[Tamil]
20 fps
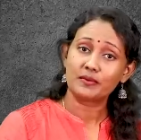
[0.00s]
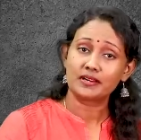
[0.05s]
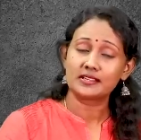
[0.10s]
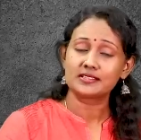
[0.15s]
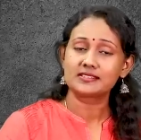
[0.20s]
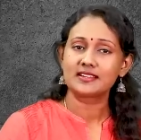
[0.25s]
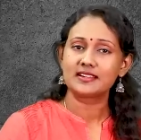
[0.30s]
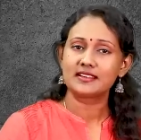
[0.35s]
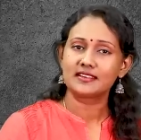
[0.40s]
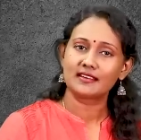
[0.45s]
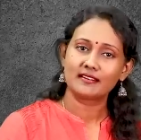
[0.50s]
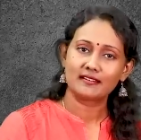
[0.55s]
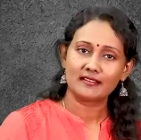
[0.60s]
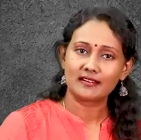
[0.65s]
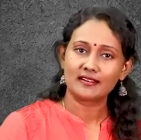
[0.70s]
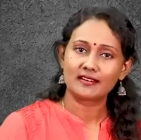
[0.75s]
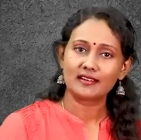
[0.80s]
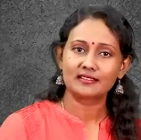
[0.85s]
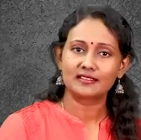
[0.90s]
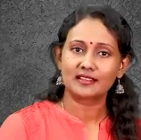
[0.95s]
மனசில்
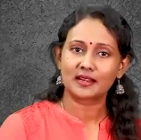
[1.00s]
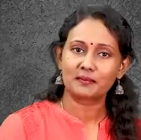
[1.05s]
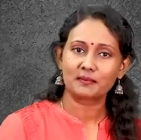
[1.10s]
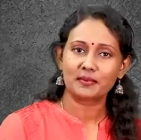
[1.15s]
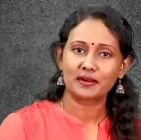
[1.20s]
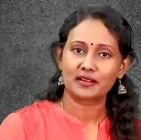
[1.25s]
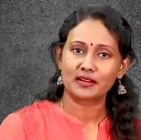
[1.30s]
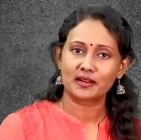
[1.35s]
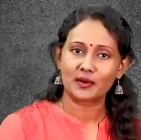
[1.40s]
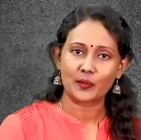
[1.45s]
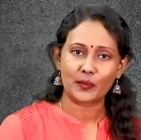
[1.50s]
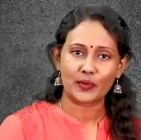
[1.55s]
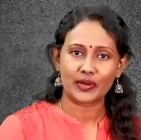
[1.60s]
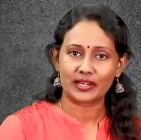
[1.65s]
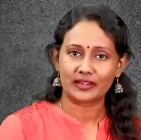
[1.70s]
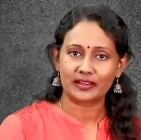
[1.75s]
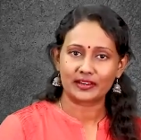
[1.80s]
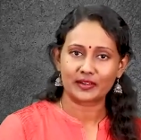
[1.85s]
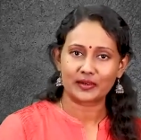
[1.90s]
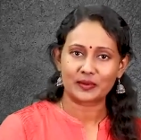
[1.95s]
என்னென்ன திரைப்படங்கள்
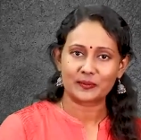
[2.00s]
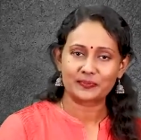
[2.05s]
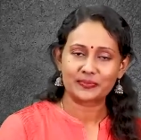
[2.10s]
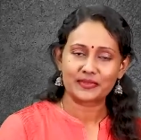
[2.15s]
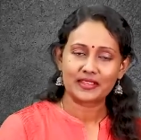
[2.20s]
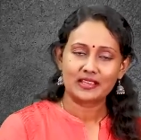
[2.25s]
ஓடிட்டு இருக்கும்